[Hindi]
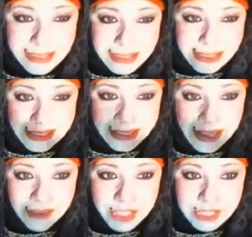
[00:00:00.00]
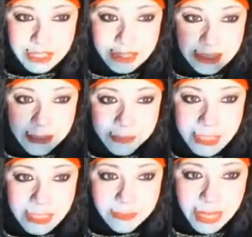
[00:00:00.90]
इसके अलावा जी
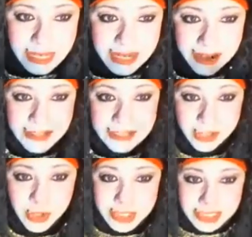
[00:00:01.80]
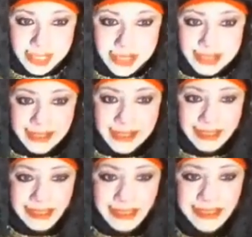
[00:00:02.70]
हमें माहिरा खान ने ज्वाइन किया है
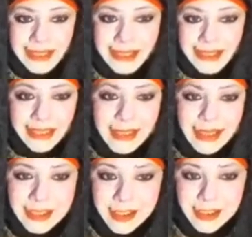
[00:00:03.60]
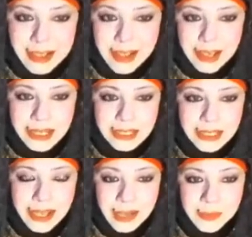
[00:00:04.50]
कहती हैं हया खान आ रही है
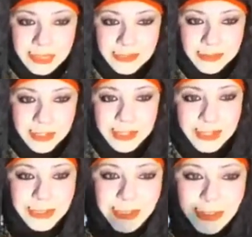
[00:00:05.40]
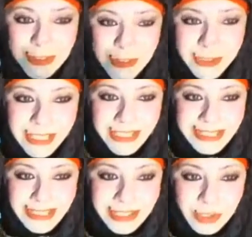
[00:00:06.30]
आपकी वीडियो गुड गोइंग
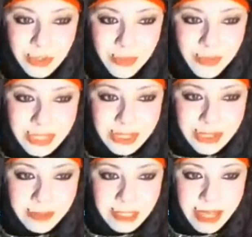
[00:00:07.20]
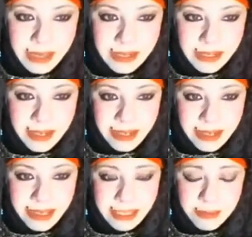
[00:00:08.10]
थैंक यू सो मच अरहम साहिल ने कहा है
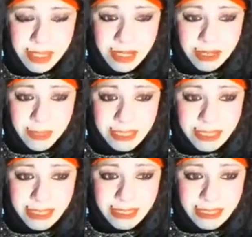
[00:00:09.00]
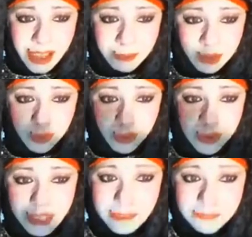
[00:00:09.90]
कि जी मेरा देख के आप हो
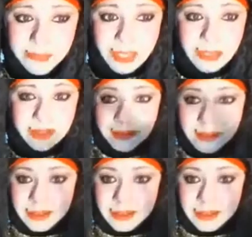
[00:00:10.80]
गई है आ,